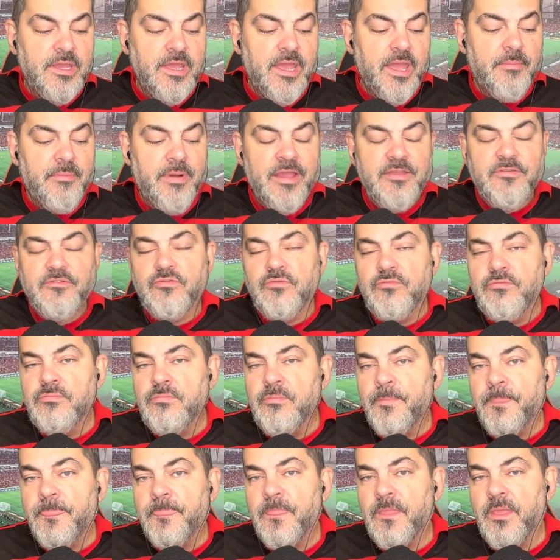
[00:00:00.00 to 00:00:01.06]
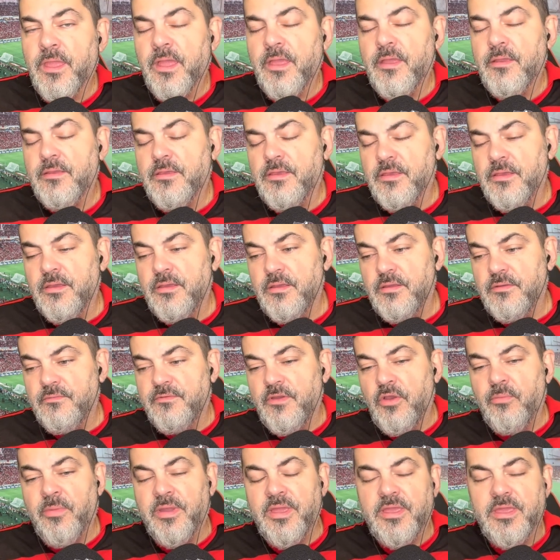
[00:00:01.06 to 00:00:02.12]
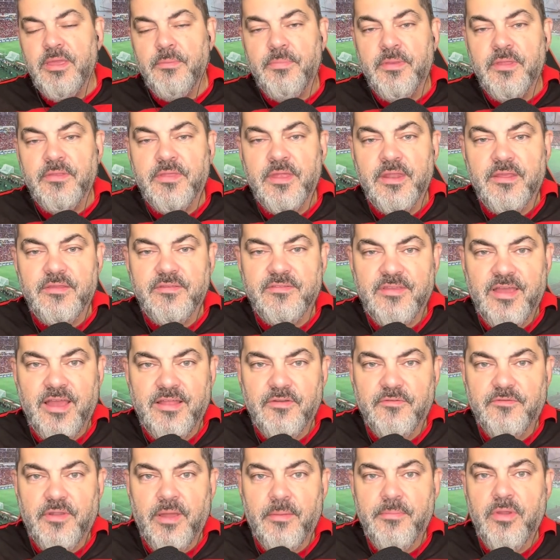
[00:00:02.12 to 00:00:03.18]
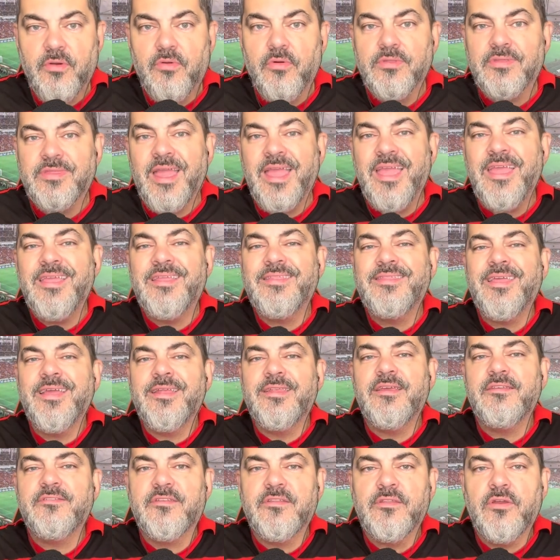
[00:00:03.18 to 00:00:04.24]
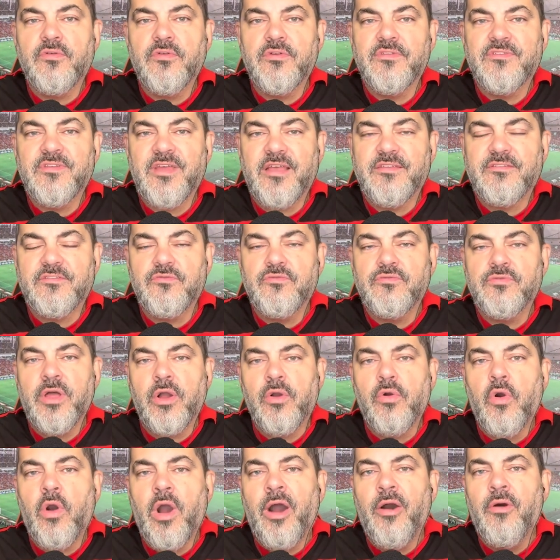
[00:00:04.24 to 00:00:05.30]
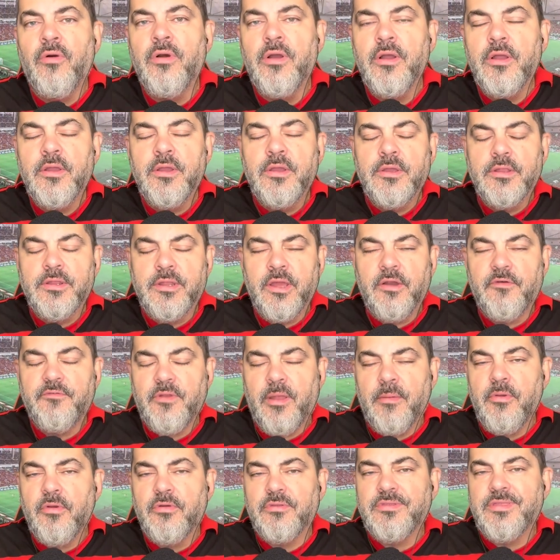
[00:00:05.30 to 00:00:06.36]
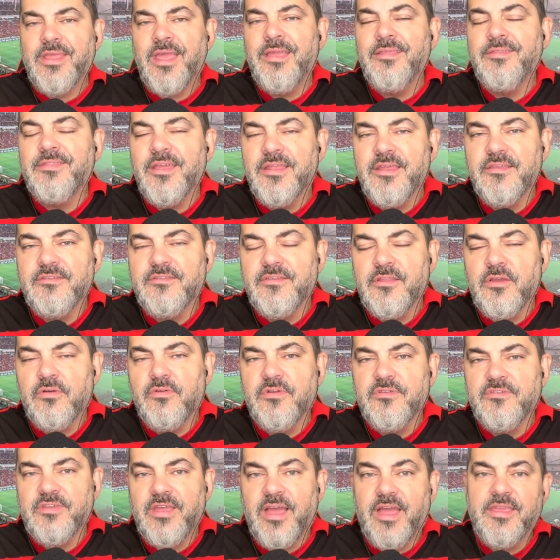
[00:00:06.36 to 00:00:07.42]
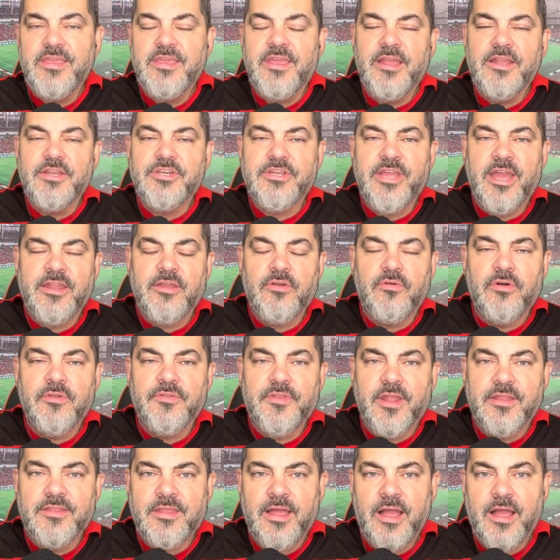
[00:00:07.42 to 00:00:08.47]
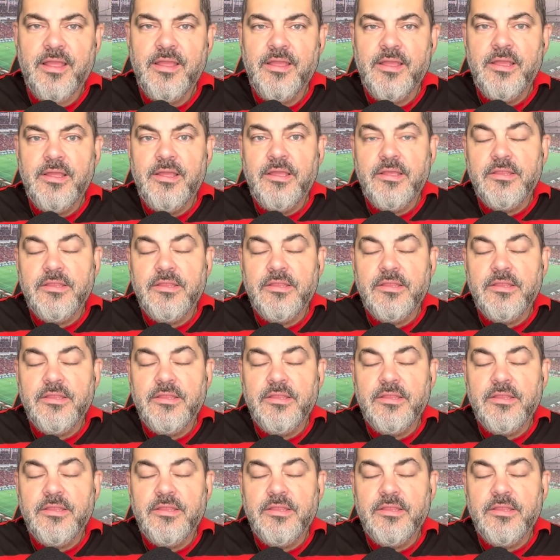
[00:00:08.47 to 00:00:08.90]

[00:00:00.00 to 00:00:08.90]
É mais um, né, que vem uma equipe interessada. O Flamengo tem interesse em negociar a segunda Goal, né? O Flamengo tem interesse em negociar e eles querem contratar.